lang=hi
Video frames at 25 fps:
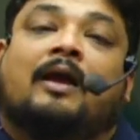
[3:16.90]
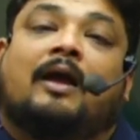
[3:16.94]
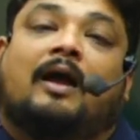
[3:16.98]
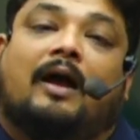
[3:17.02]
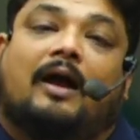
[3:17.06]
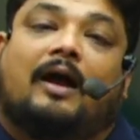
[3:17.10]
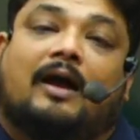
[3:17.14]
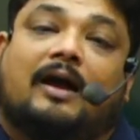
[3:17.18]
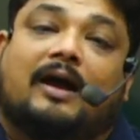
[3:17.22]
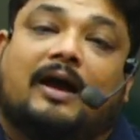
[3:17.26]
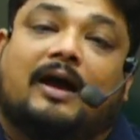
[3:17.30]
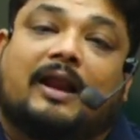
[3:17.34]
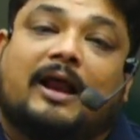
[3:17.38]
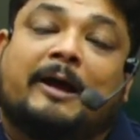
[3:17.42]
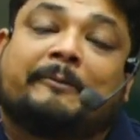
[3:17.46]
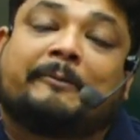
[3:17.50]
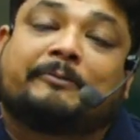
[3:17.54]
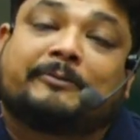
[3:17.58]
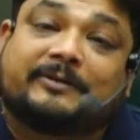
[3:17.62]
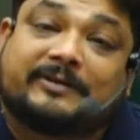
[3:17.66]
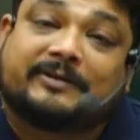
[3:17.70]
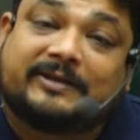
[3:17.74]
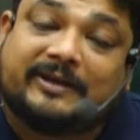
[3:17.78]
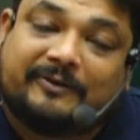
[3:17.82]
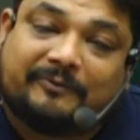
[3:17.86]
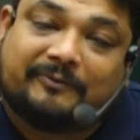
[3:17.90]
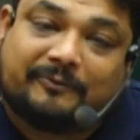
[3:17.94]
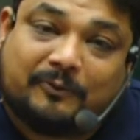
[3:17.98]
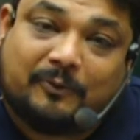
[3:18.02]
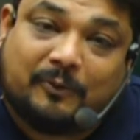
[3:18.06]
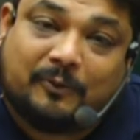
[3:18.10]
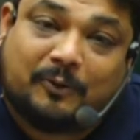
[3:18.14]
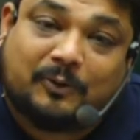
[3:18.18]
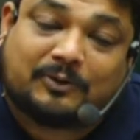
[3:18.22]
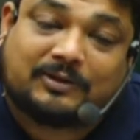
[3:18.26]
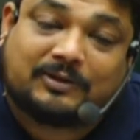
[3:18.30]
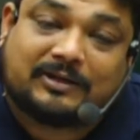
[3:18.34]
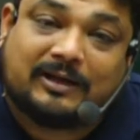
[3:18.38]
अगर आप सिर्फ
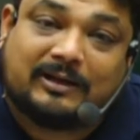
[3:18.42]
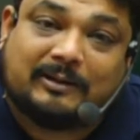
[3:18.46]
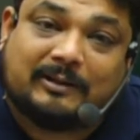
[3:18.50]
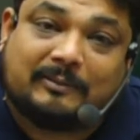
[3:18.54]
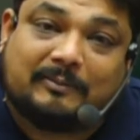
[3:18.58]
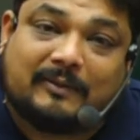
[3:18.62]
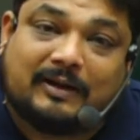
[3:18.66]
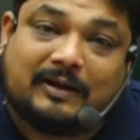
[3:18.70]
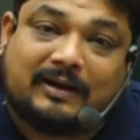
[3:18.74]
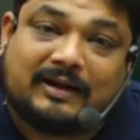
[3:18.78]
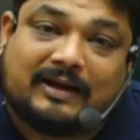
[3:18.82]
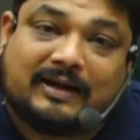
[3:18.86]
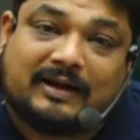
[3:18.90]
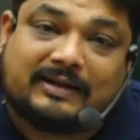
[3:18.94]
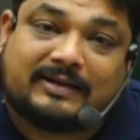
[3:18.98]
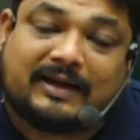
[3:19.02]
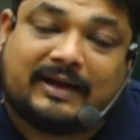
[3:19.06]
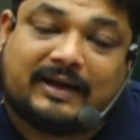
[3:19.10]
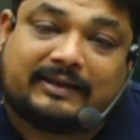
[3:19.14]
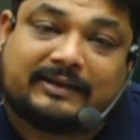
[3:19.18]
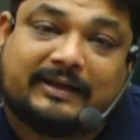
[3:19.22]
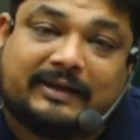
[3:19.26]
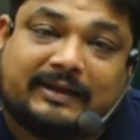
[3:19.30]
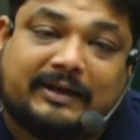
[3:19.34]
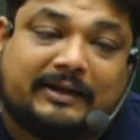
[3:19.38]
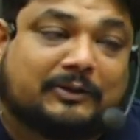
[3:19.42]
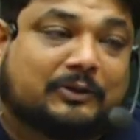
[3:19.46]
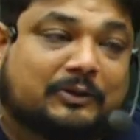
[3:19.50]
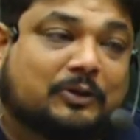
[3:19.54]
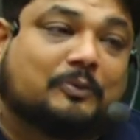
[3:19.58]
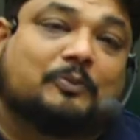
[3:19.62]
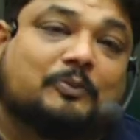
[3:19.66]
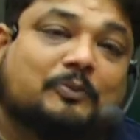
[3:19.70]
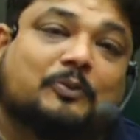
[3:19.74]
कोर्स खत्म करना चाहते हैं तो